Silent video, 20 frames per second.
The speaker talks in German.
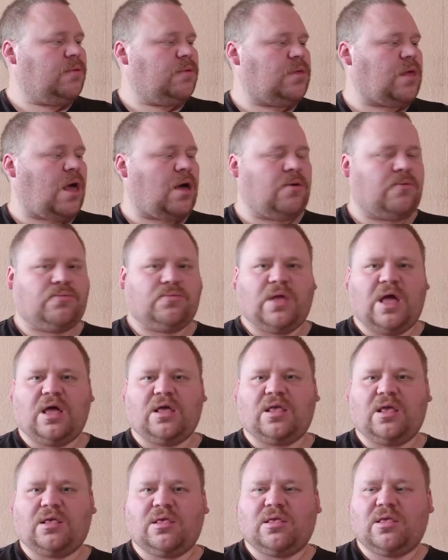sagen, der
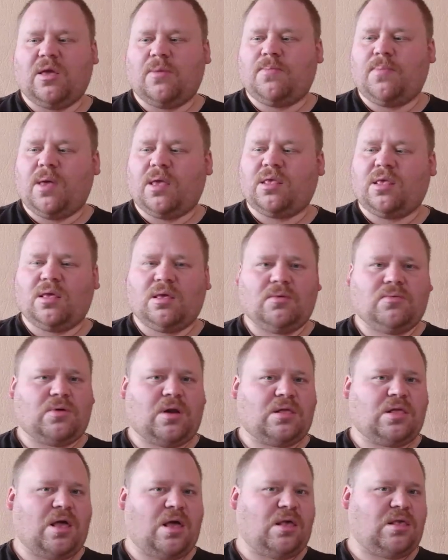ist jetzt der bessere
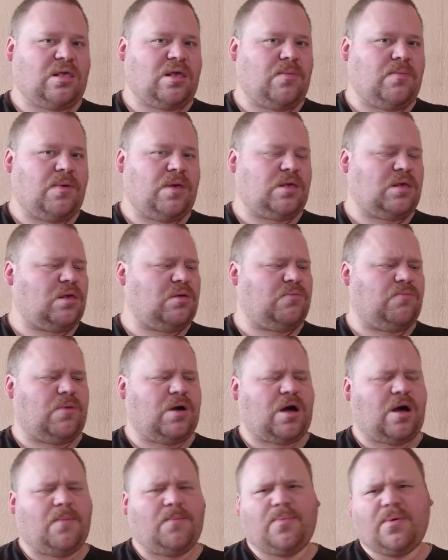oder der ist der bessere.
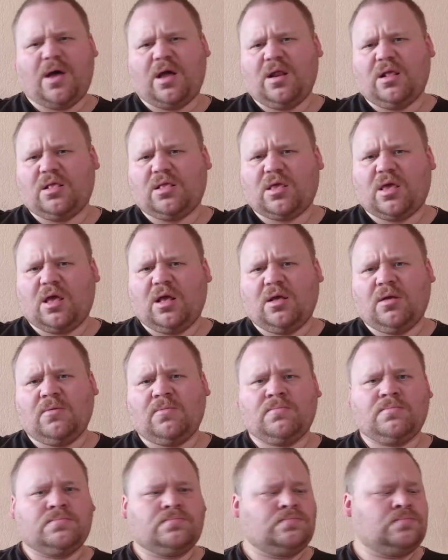Man kann beide
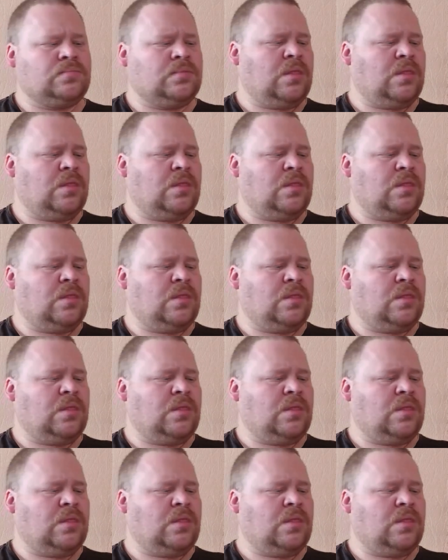trinken.